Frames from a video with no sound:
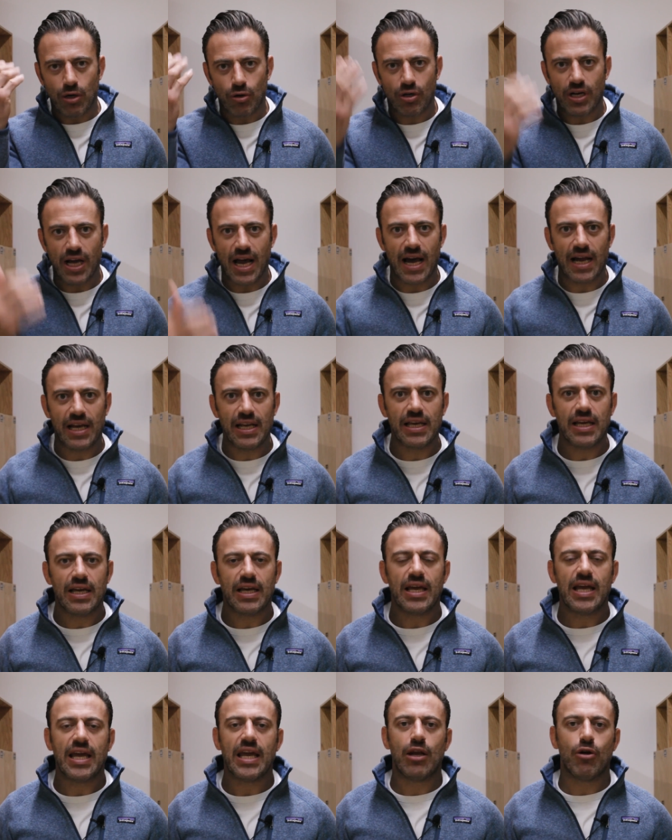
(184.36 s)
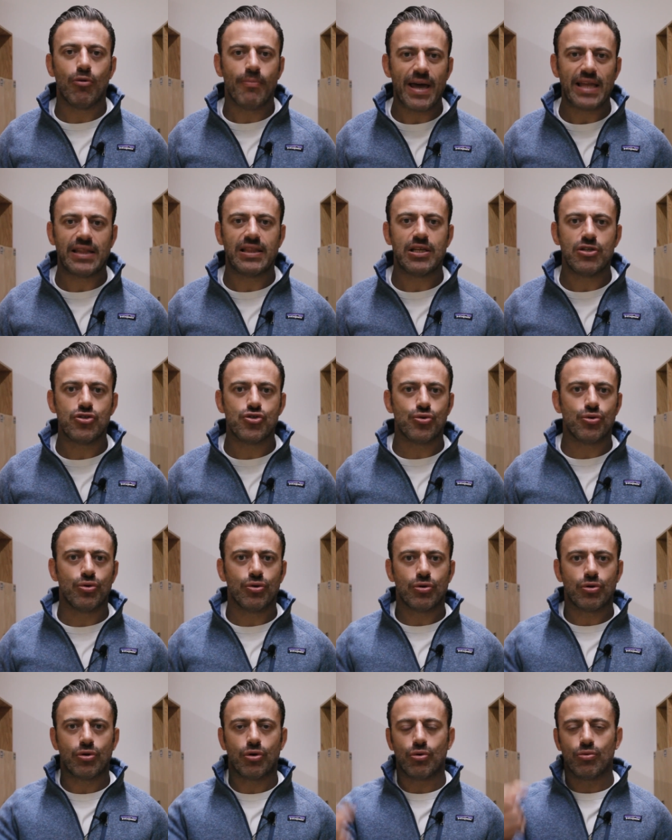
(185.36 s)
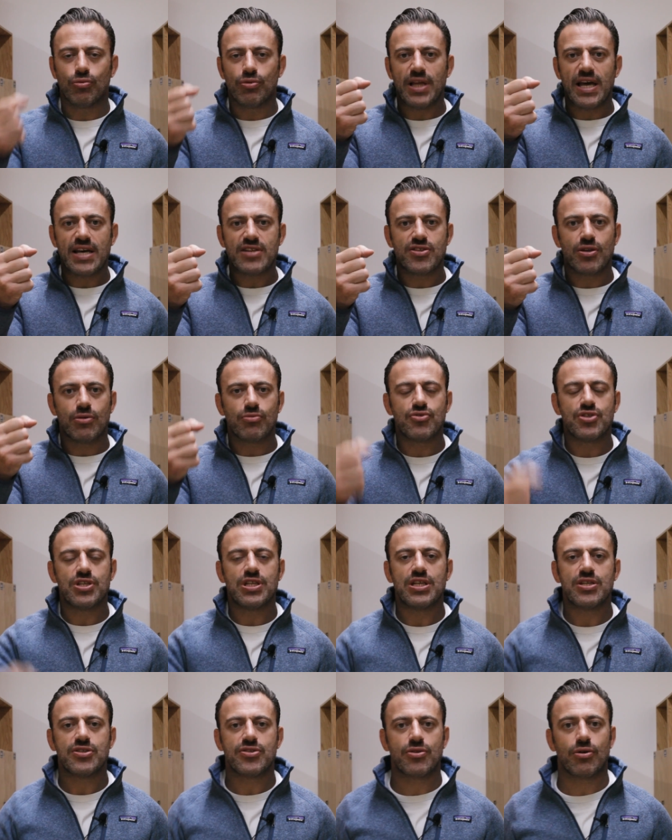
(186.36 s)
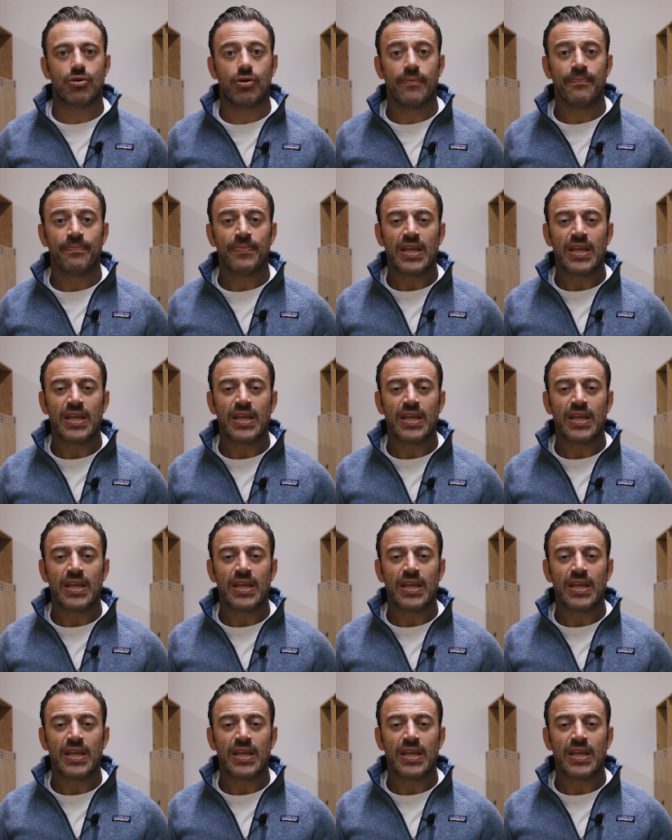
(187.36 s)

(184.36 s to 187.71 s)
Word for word: locale e lo mette giù con un destro e un sinistro.